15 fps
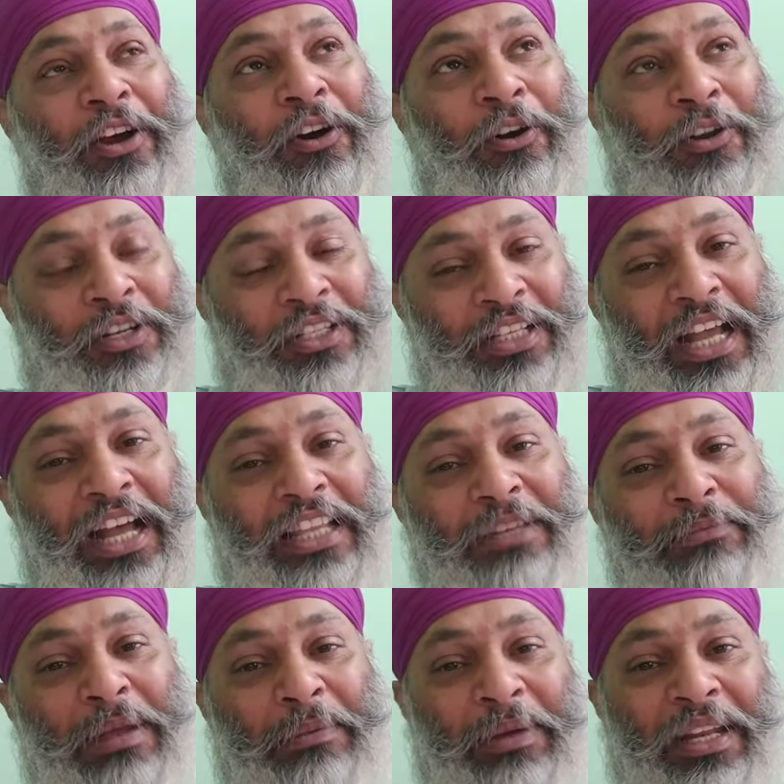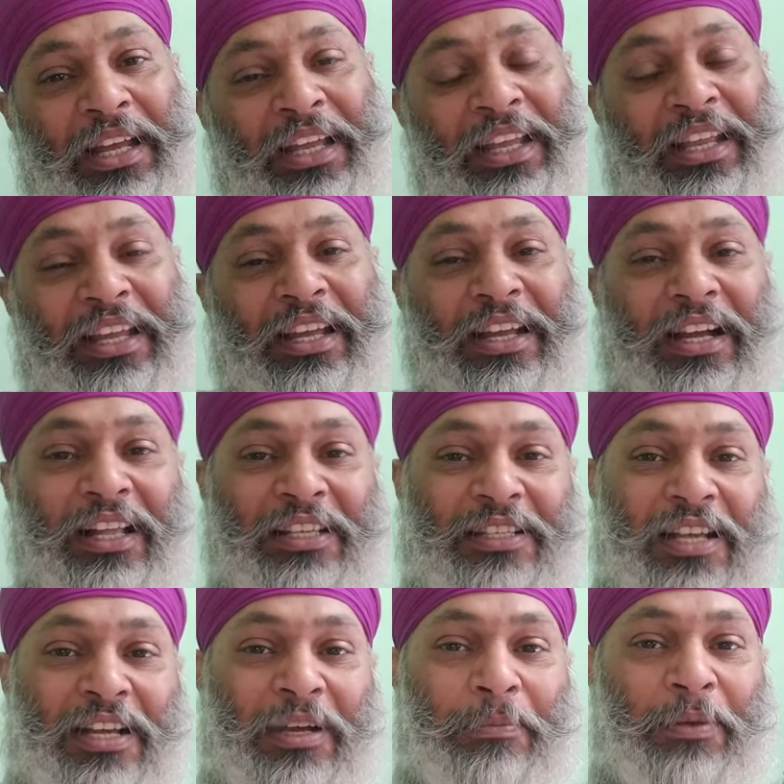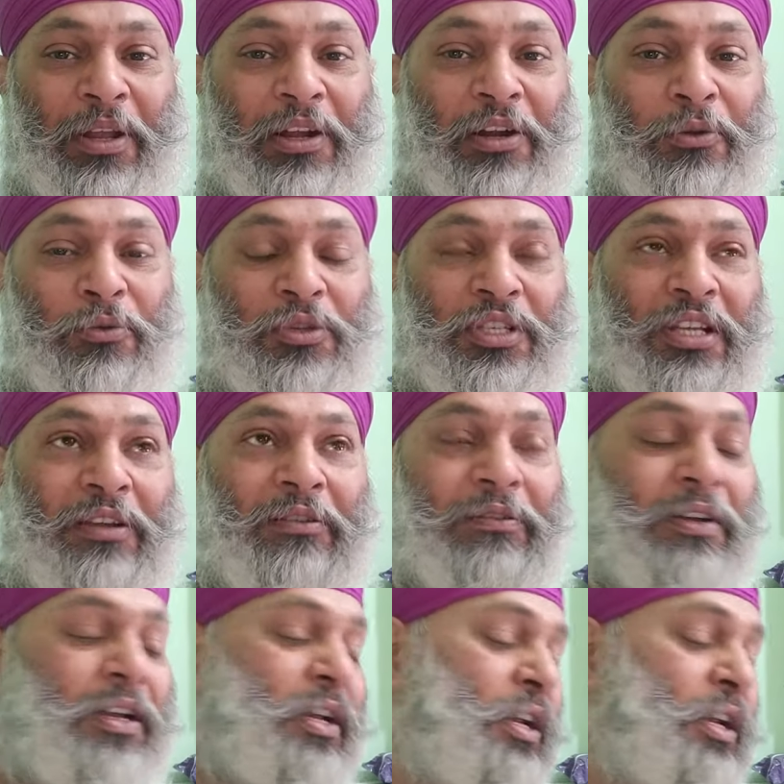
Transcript: और साथ में मनाएंगे खालसा का प्रकट उत्सव